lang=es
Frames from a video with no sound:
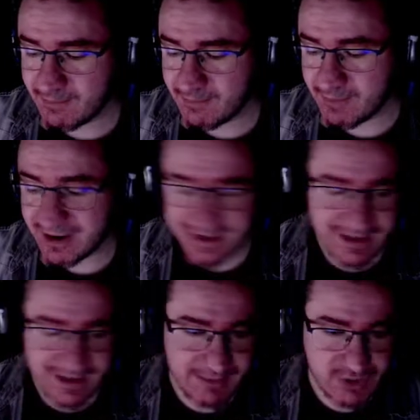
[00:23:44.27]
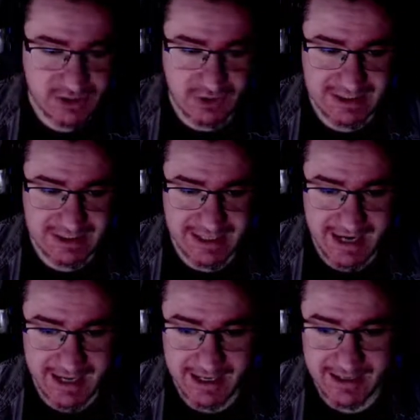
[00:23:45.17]
Pero aquí deja muchas cosas en el
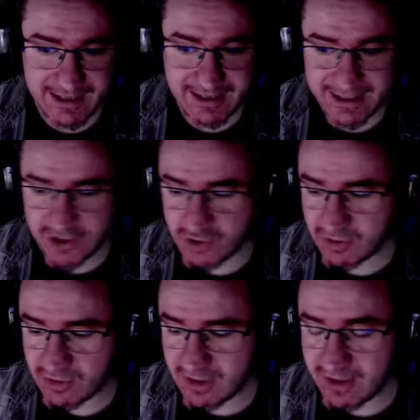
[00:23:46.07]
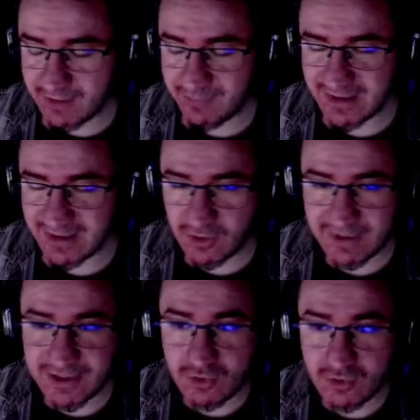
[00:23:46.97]
aire. Y de hecho, me tengo que
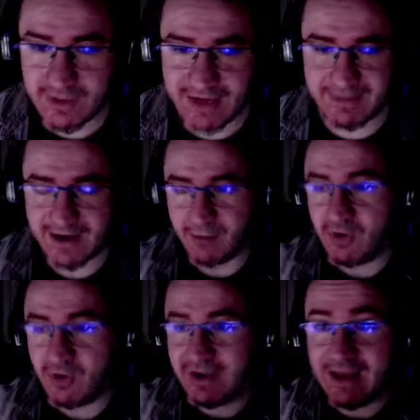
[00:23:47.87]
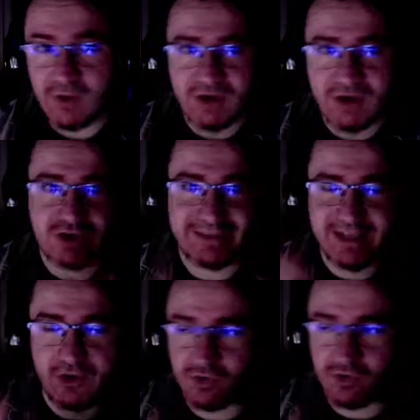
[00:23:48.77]
estudiar bien, a lo mejor hay alguna cosa más que
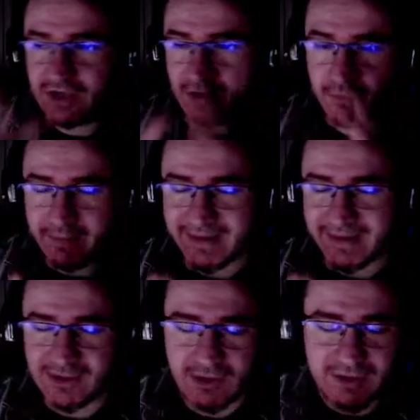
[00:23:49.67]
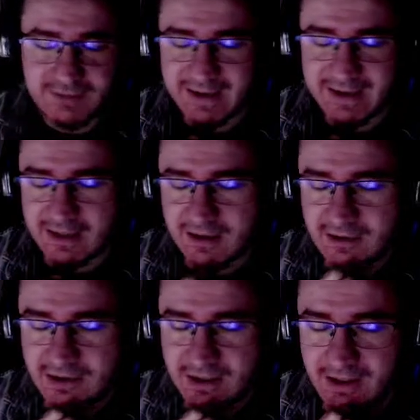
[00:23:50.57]
yo no he encontrado, algún papelito, alguna
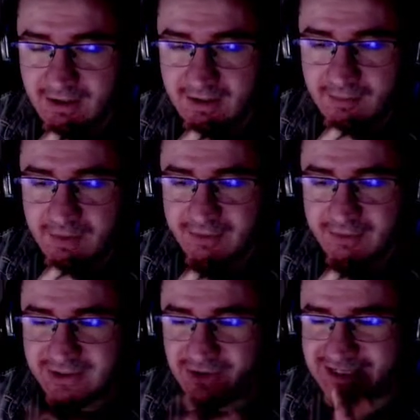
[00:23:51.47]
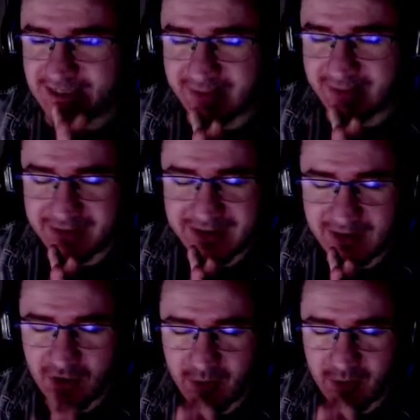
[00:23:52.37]
explicación, pero me tengo que chapar
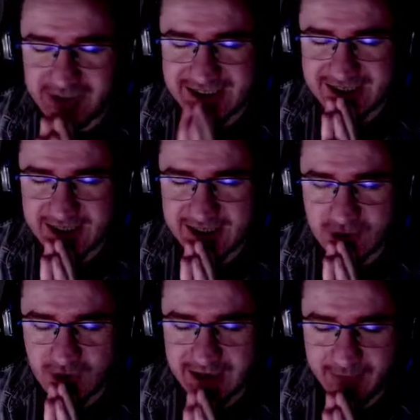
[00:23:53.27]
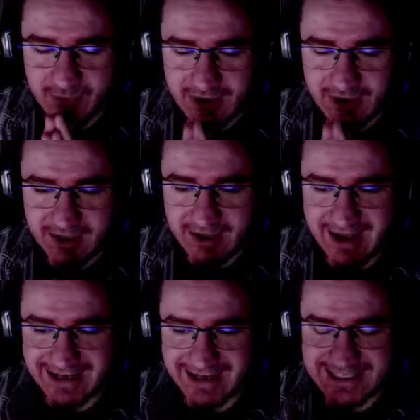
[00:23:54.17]
bien cómo es esta historia porque
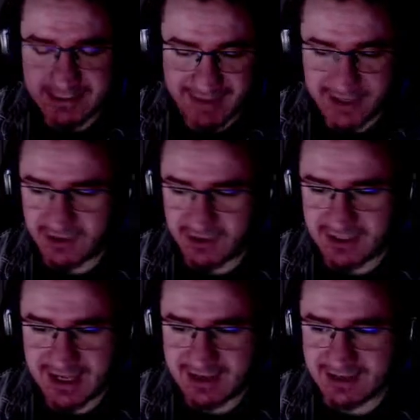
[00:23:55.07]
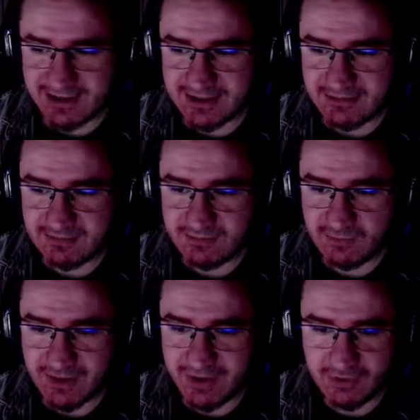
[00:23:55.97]
Alesa es mayor ya, es,
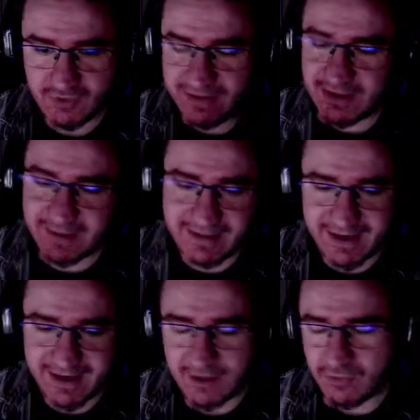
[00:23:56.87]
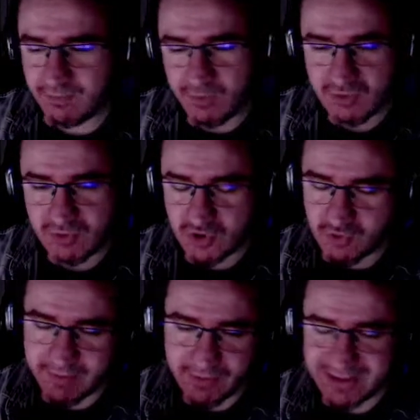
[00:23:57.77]
bueno, suficiente para dar a luz, por muchos
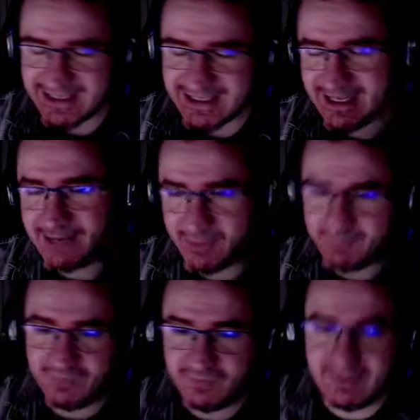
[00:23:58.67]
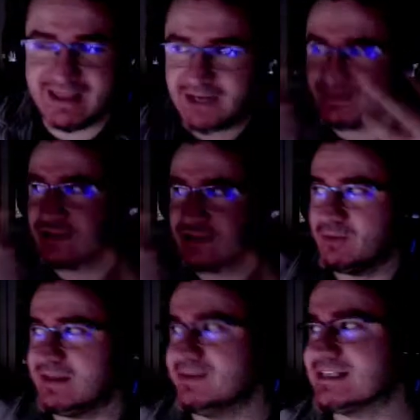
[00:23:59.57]
superpoderes que tenga, pero de aspecto
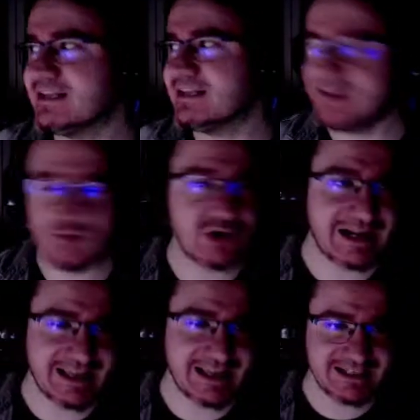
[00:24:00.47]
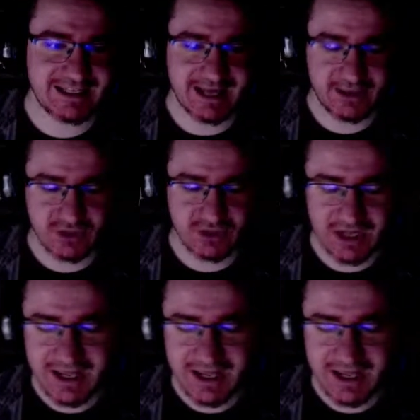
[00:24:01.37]
parece más grande, no es una niña de 7 años.